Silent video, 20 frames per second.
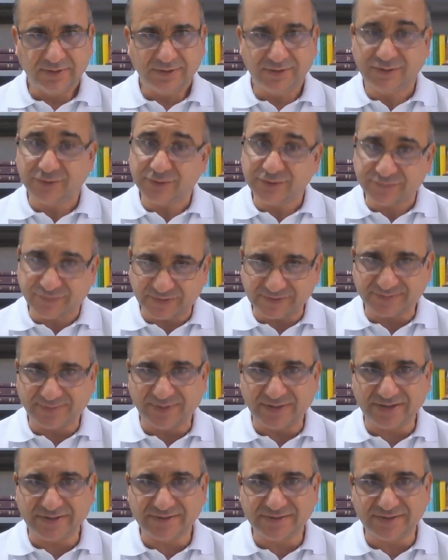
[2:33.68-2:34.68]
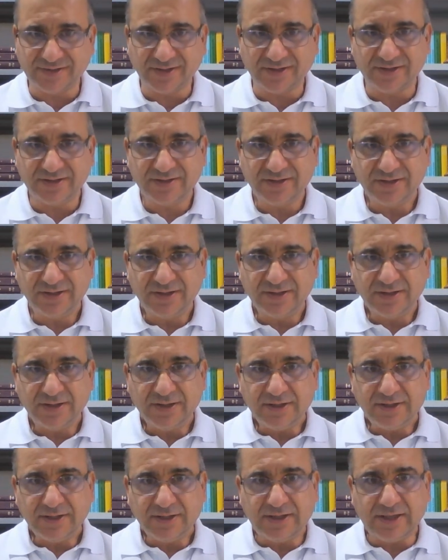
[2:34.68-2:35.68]
Então isso faz parecer
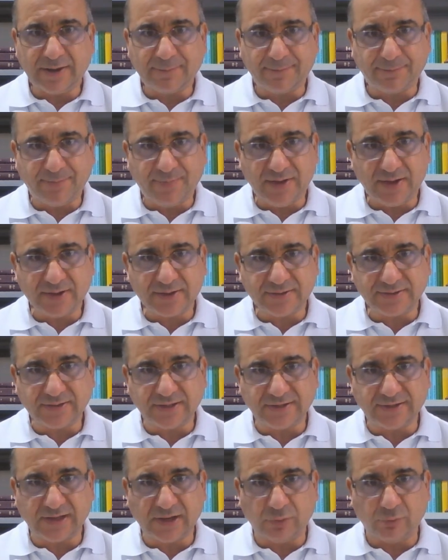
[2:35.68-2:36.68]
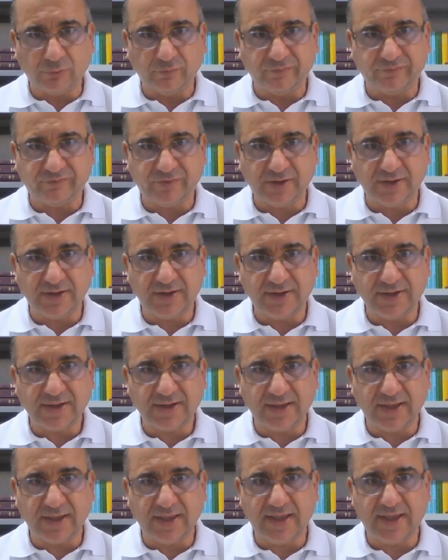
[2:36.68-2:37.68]
que a perda da
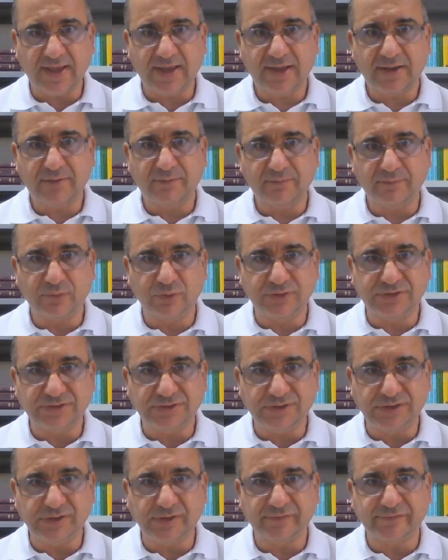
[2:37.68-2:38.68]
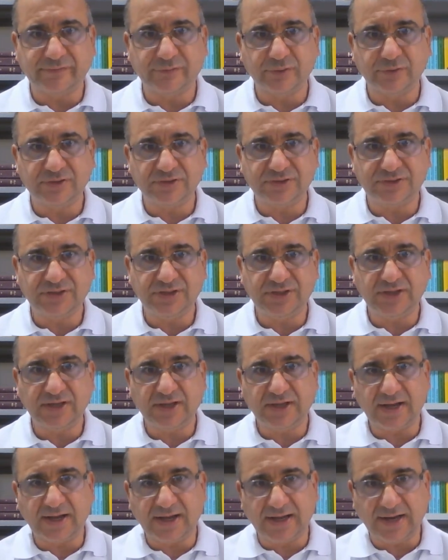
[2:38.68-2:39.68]
ovelha é motivo
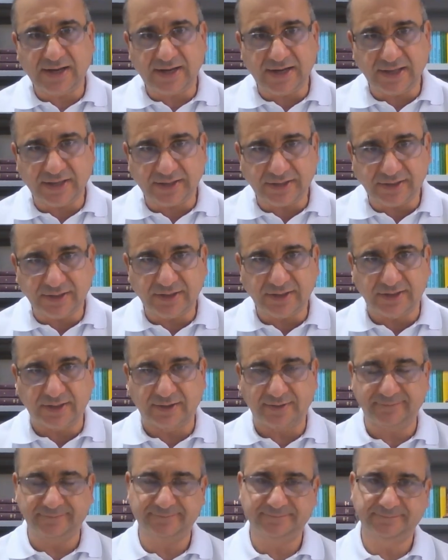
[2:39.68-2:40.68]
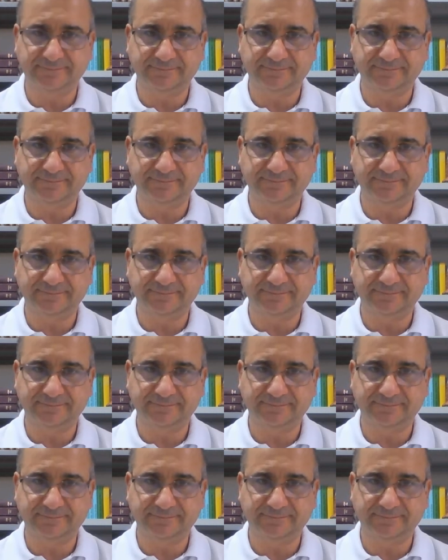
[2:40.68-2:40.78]
de alegria